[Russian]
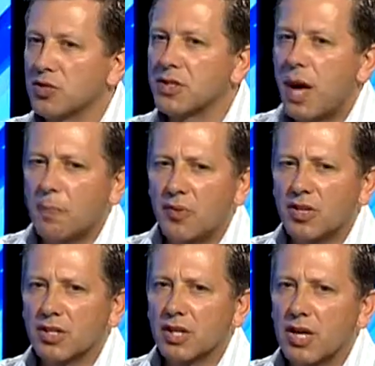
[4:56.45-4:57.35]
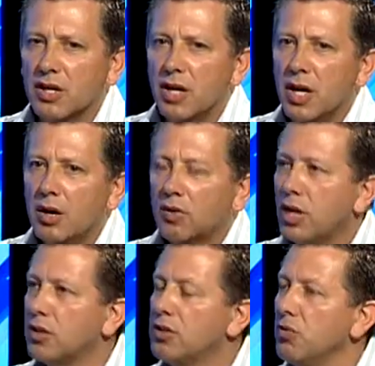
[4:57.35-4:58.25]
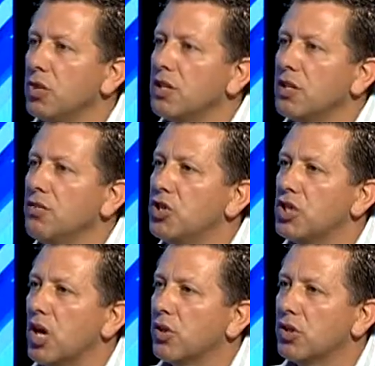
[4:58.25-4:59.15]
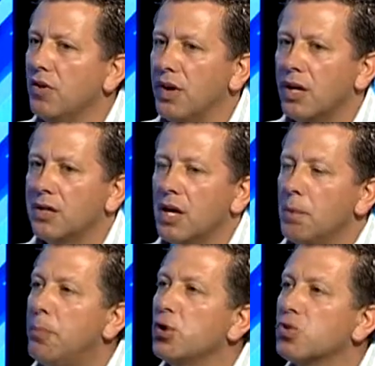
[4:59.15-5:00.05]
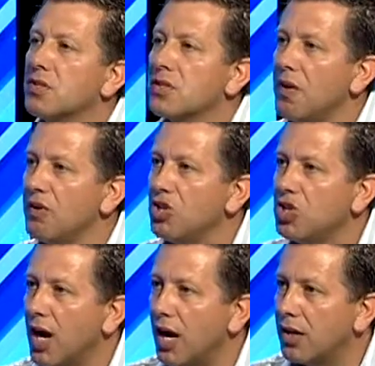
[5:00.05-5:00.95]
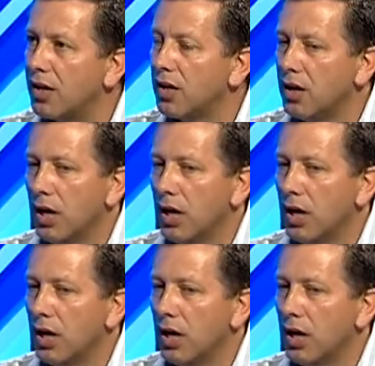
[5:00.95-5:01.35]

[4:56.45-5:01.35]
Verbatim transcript: Заповедь это как, как сегодня завещают, говорят, пишут завещание.